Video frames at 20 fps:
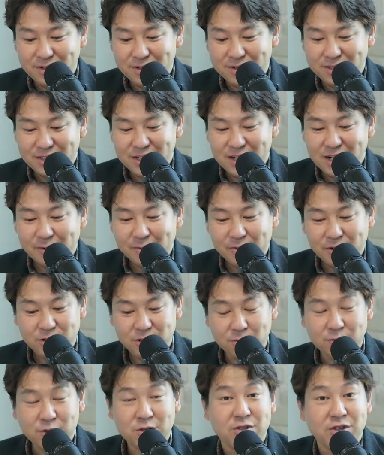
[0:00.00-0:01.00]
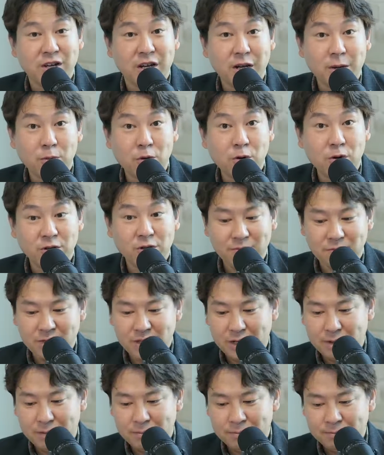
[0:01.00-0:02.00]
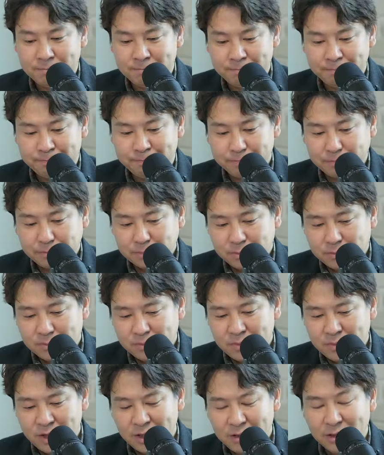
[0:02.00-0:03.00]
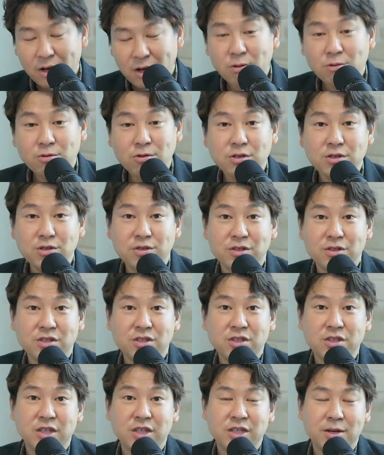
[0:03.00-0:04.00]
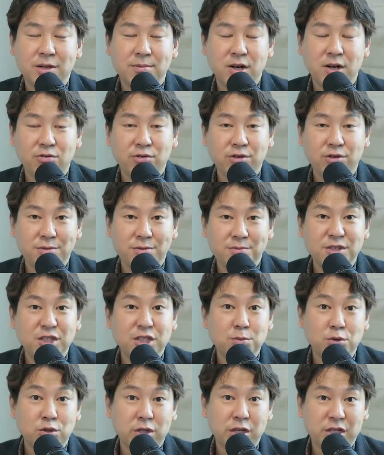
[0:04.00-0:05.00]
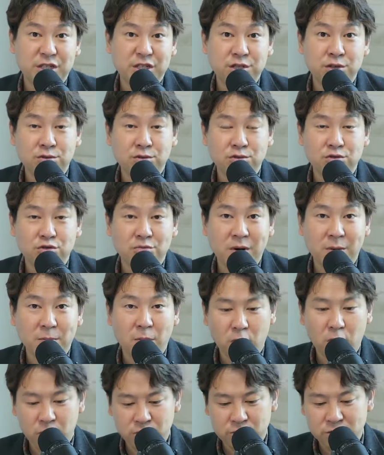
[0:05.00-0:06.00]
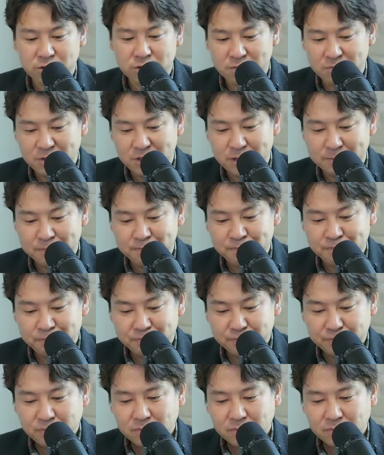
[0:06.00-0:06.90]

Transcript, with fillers: 그러자 사람들이 점점 그에게 몰려듭니다. 때로는 그의 삶 가운데서 믿지 못할 기적들도 막 벌어졌습니다.